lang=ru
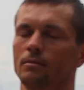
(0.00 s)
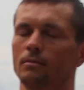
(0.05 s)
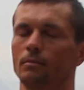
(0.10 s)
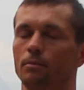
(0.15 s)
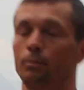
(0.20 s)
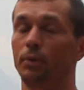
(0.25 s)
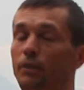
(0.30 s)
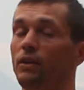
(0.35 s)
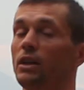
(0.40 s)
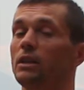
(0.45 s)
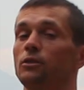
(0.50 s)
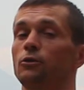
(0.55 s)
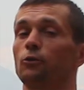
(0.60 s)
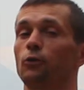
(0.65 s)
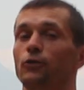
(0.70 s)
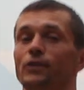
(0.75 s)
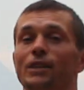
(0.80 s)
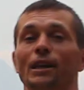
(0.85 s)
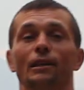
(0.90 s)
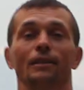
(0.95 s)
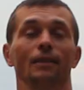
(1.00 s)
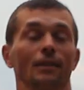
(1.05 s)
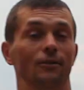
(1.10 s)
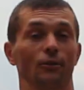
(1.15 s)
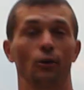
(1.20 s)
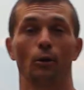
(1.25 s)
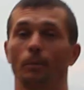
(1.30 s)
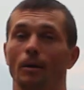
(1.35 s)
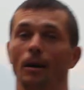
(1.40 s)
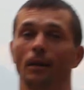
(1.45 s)
Приветствую всех на
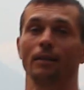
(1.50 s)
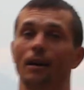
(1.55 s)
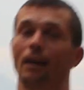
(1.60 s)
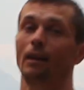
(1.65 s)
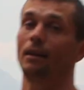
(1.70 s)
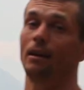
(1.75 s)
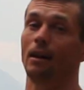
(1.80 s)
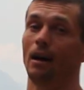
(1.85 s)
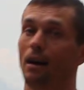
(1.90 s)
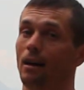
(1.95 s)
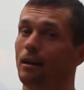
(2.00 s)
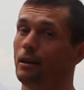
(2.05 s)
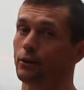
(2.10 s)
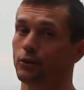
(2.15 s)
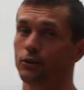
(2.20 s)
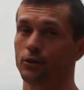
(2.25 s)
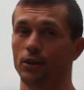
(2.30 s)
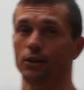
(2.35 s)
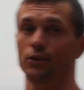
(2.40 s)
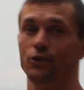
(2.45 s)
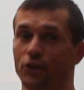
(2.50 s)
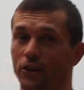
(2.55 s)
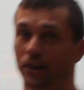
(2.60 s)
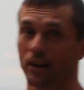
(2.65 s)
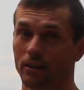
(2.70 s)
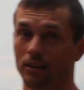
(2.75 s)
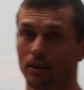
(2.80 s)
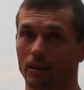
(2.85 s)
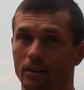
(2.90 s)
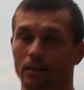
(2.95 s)
своем канале, Алексей
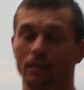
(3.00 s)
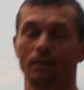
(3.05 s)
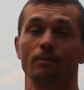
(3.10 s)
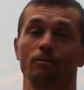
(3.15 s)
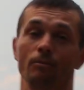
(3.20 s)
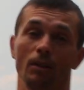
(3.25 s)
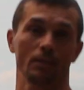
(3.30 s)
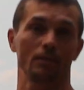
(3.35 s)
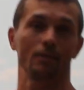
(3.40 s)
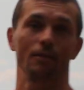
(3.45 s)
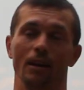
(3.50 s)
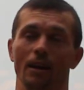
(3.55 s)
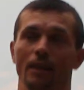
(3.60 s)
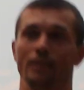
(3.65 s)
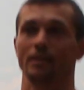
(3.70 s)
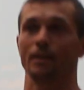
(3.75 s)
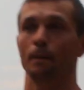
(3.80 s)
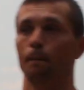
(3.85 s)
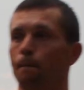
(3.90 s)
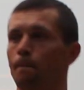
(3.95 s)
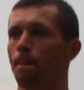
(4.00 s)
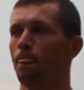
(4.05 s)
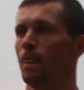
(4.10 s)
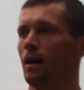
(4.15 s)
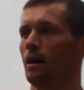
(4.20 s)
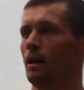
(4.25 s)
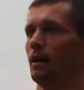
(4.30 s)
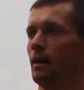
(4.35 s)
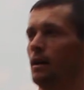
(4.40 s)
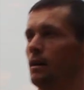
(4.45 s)
Шредер на связи.
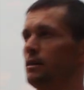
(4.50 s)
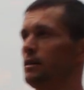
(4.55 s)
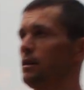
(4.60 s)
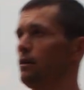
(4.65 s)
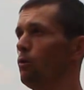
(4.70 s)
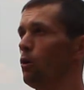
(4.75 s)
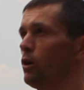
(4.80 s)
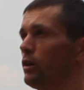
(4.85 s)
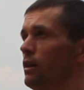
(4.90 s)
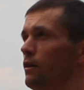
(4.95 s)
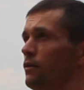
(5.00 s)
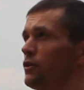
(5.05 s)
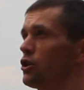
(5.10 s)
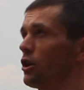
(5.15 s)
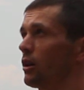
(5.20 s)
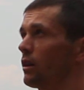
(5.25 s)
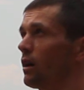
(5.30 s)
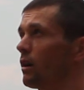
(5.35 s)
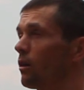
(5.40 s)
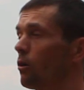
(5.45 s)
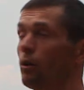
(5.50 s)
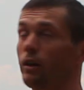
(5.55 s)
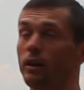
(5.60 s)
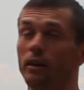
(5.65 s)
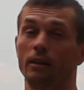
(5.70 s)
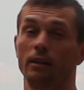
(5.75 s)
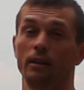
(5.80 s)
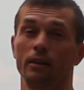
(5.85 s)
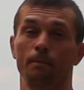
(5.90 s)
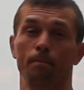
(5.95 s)
Сегодня в
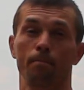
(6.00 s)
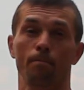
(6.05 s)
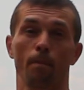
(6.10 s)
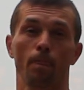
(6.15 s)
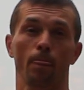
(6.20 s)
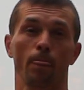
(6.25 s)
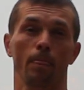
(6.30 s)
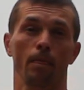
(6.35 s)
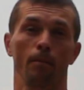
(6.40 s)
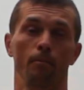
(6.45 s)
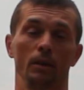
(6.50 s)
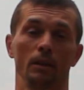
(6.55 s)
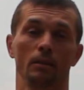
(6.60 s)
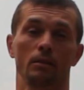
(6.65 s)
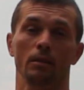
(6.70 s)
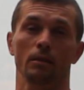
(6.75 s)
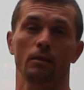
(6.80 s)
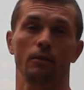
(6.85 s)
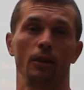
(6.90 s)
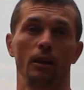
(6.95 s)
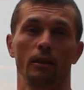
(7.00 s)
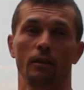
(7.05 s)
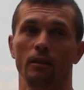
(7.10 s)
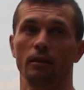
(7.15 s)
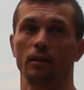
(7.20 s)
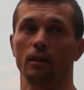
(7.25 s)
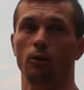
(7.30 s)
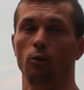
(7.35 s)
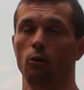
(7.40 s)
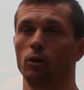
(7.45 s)
Черногории мы со Светой
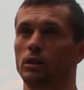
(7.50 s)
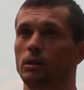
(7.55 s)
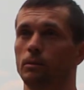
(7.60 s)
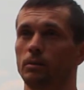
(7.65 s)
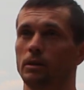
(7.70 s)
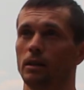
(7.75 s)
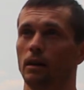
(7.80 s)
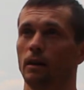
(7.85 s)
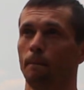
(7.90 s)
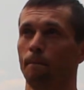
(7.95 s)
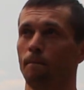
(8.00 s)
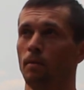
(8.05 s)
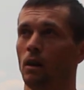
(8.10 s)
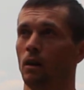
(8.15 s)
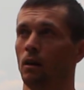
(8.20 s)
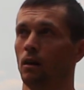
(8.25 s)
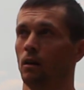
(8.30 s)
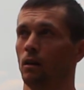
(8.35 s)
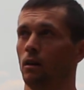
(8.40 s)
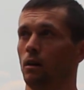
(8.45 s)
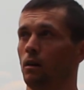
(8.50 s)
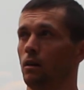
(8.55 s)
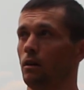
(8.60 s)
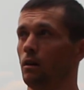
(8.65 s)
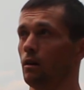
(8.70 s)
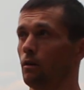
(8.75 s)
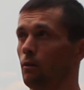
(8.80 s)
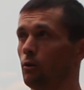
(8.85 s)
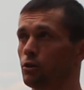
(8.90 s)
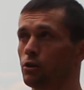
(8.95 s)
находимся э,
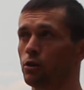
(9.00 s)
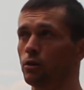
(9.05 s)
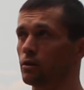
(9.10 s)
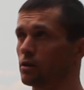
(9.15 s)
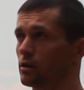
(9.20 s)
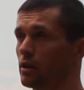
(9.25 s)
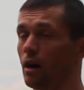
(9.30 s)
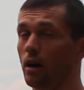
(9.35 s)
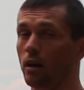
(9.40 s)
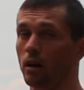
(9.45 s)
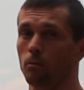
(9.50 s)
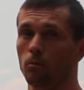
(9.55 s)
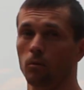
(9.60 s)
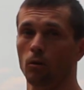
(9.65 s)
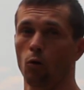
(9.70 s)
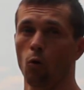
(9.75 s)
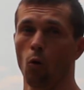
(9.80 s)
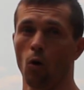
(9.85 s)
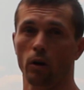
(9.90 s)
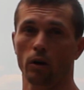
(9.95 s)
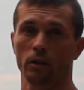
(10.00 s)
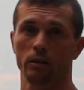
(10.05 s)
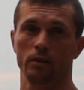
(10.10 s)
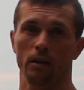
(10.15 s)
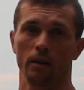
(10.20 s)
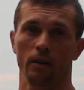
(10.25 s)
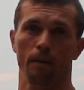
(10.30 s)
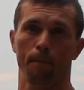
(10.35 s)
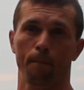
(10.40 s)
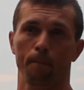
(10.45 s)
в очень старом
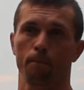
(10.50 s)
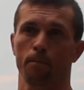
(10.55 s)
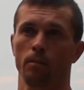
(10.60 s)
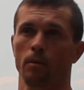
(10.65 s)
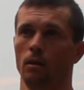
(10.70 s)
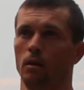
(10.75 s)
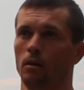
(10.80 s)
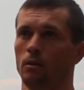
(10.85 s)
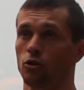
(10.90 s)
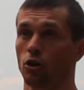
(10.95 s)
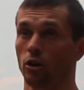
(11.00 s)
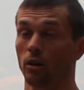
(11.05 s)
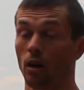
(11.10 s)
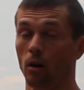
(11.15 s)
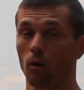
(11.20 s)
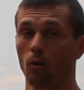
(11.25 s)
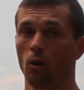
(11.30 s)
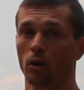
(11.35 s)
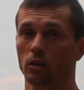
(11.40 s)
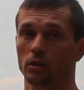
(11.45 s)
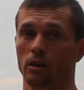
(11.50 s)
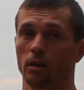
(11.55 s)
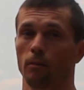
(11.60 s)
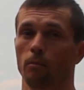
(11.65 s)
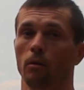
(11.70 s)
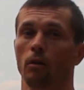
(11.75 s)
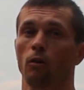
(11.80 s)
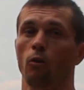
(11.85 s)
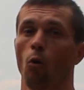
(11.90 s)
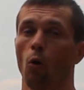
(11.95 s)
городе, черногорском,
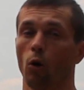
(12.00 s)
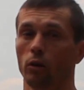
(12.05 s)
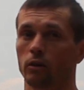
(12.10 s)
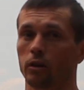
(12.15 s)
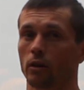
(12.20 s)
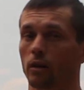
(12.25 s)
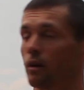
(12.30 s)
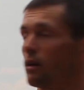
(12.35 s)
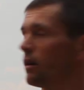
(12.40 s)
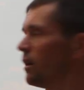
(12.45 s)
Котор.